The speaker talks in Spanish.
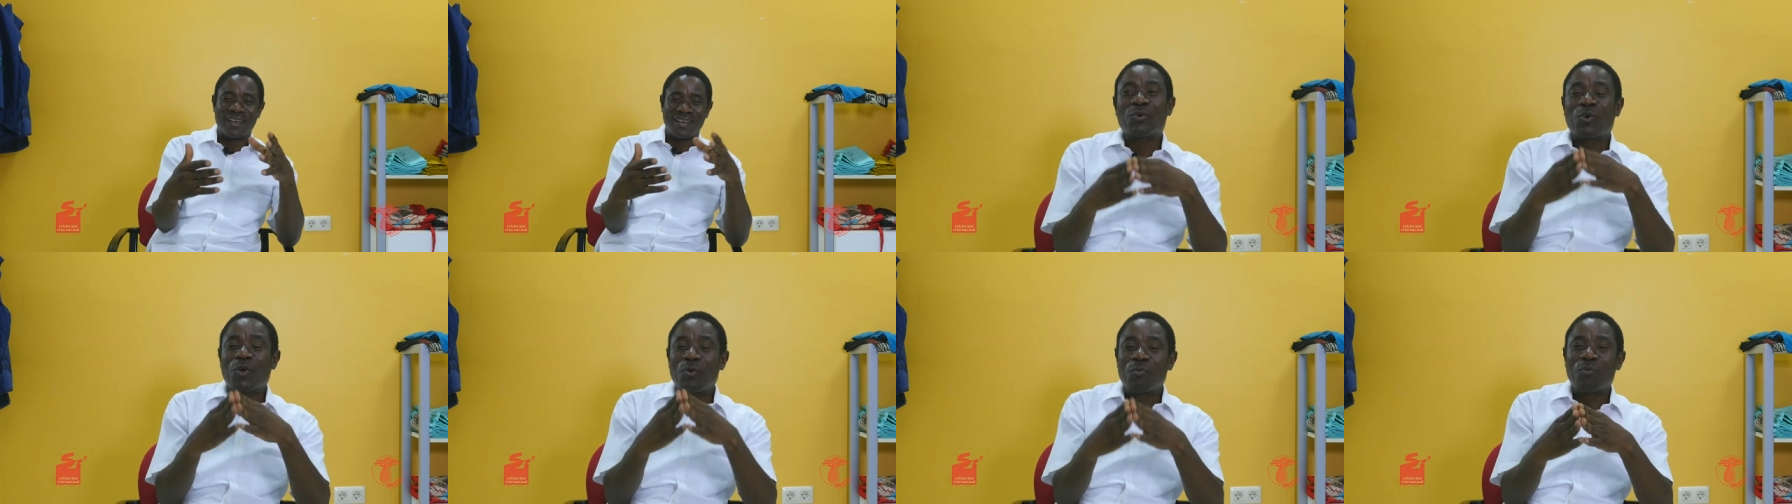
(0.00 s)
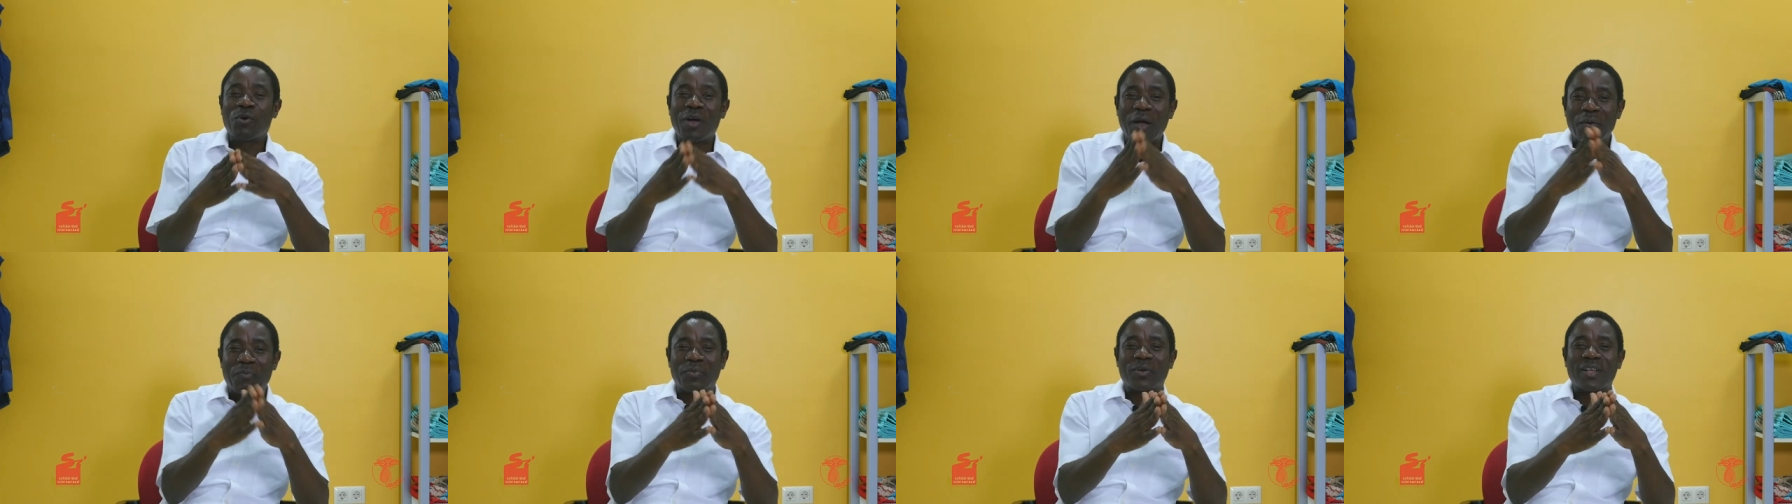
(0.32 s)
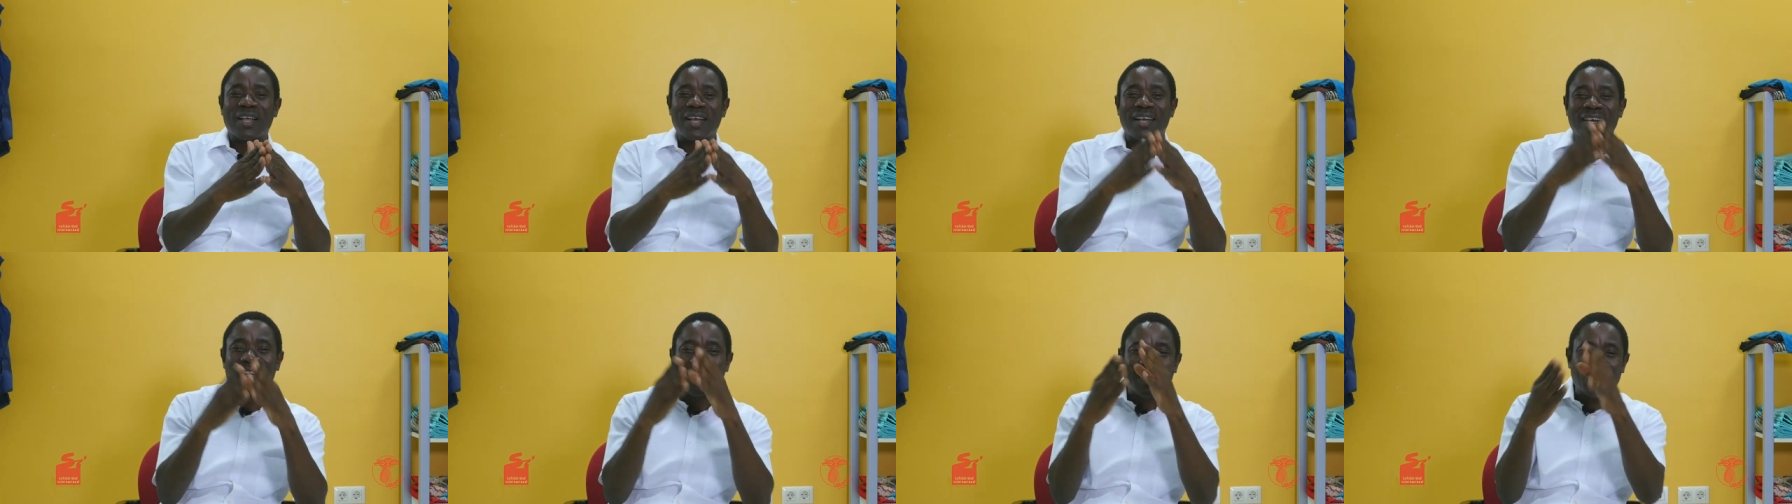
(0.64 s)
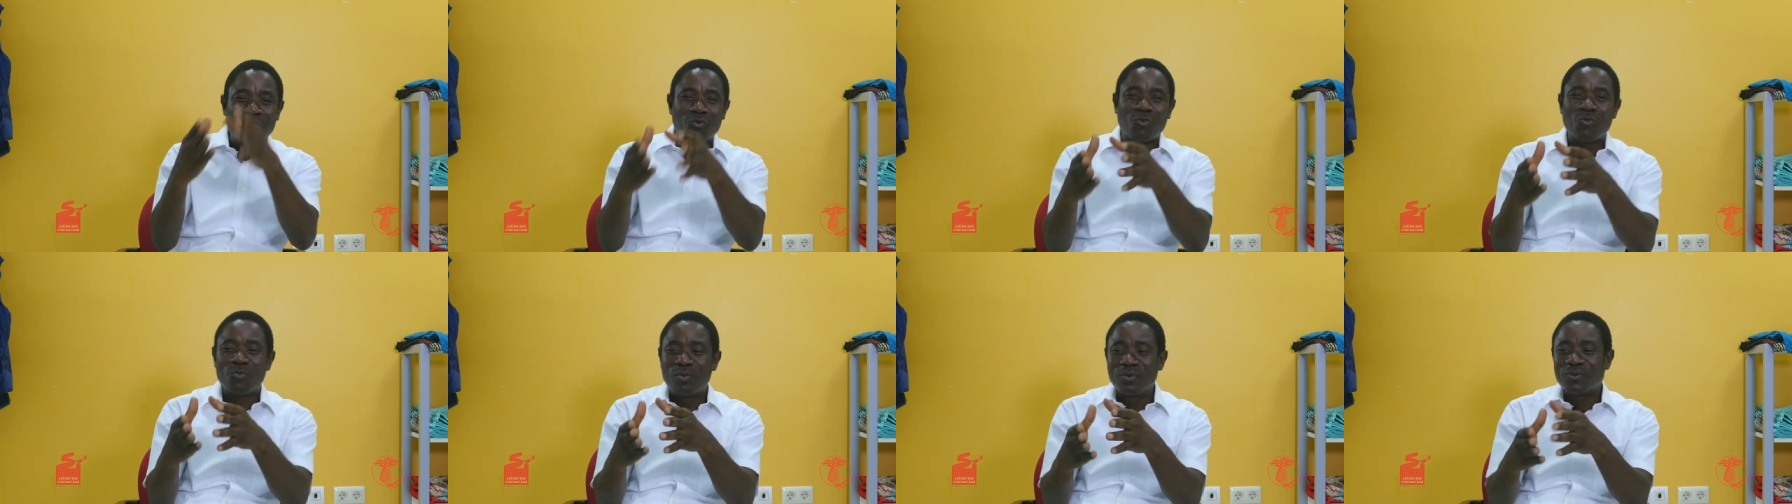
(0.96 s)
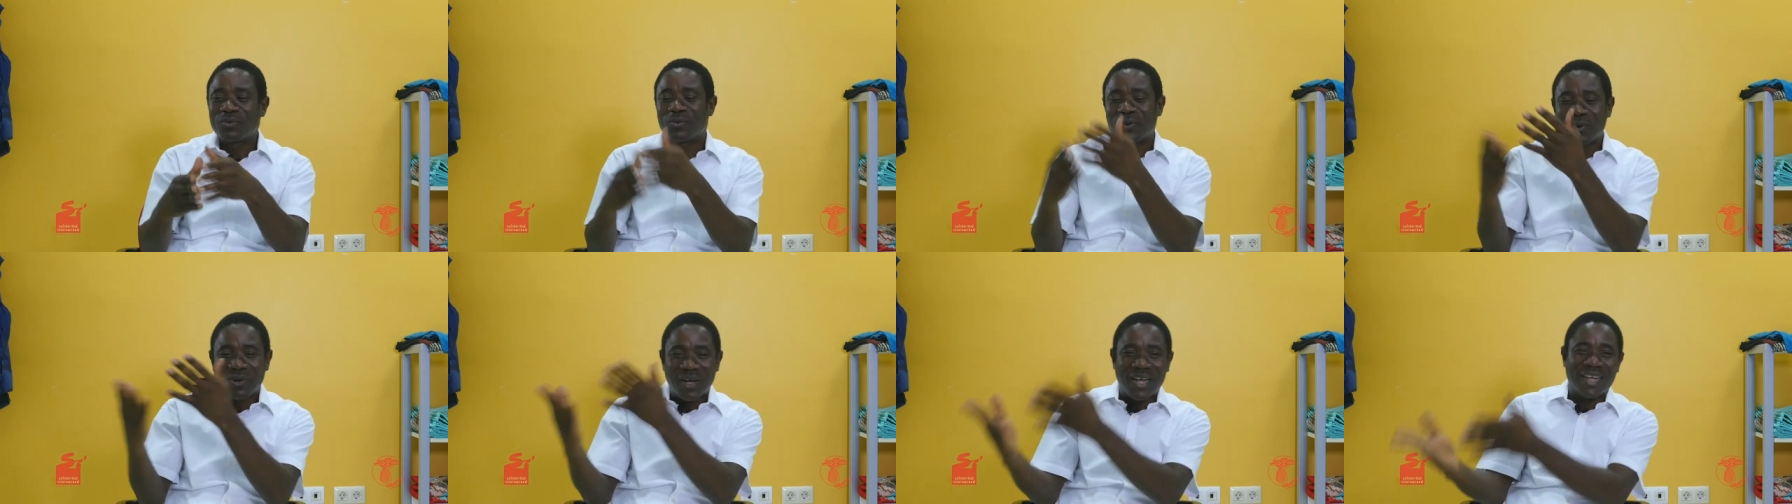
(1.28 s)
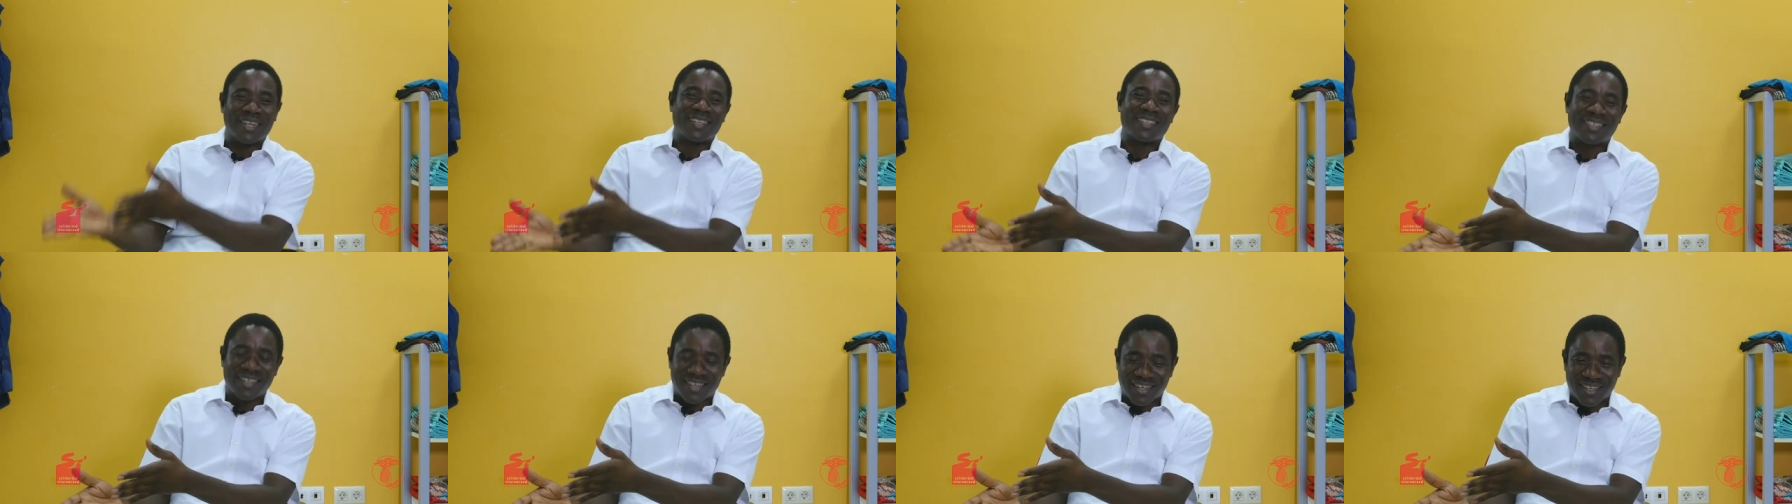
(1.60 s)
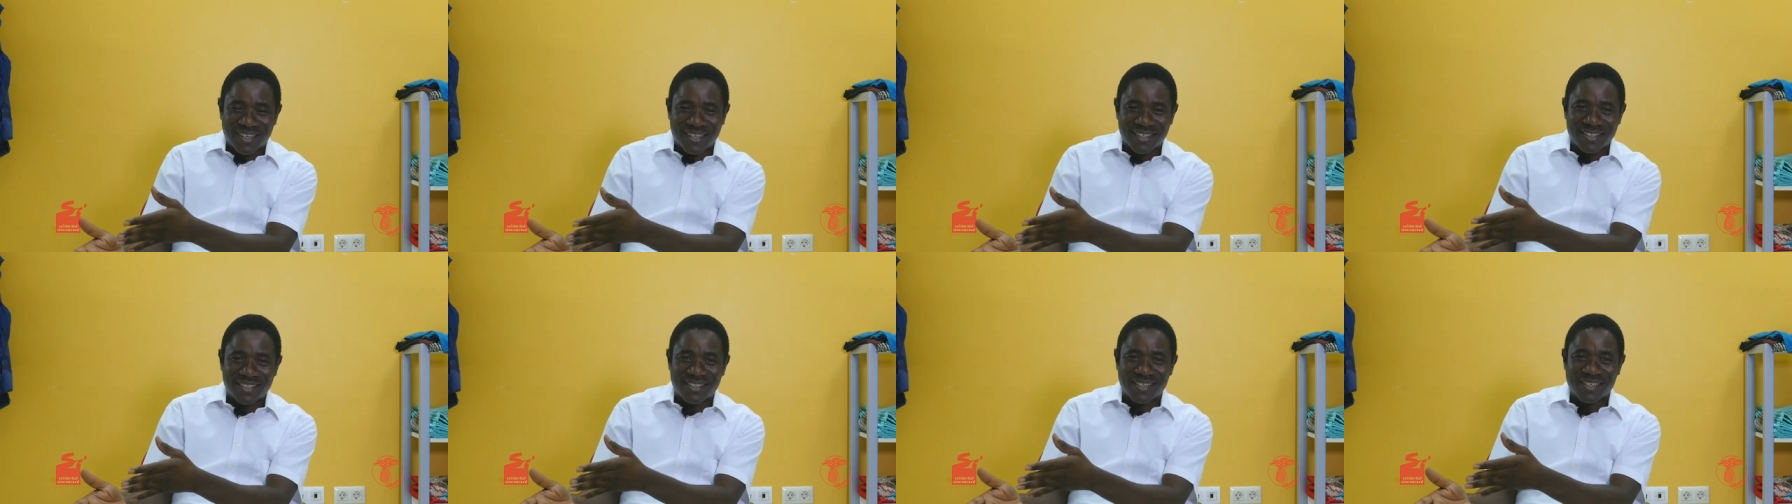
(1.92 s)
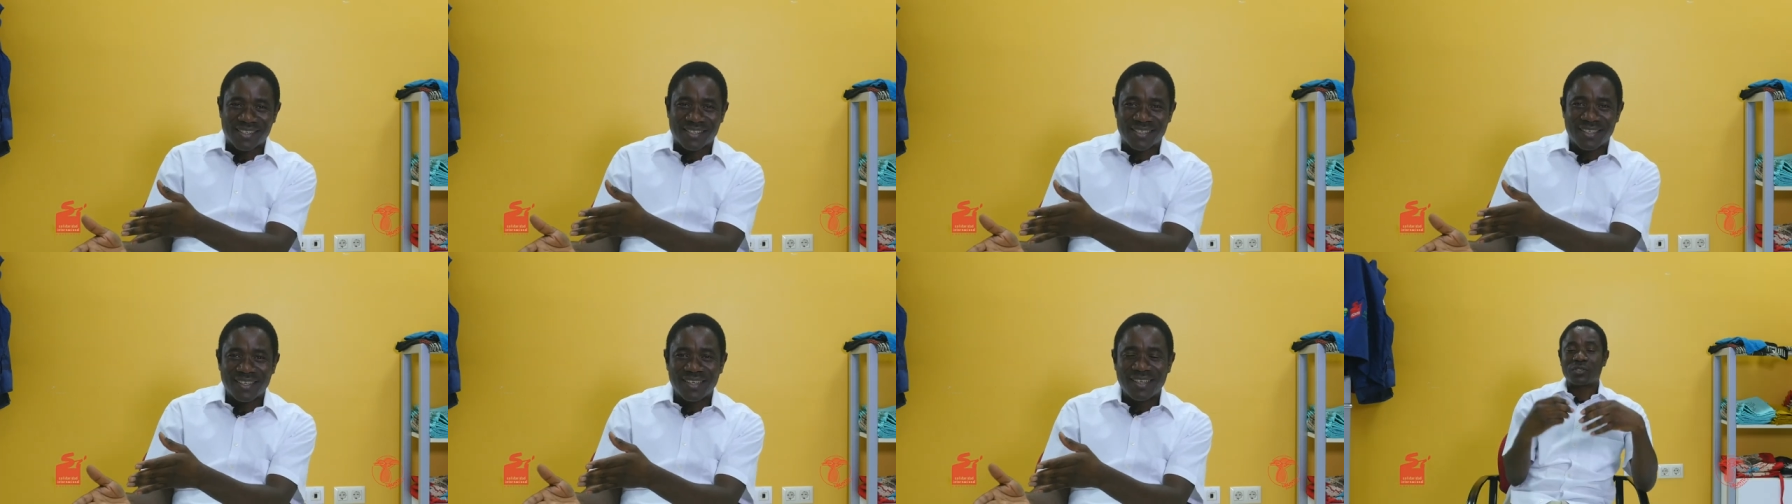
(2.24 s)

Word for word: ¿Cómo aplicar el Ubuntu ante la crisis?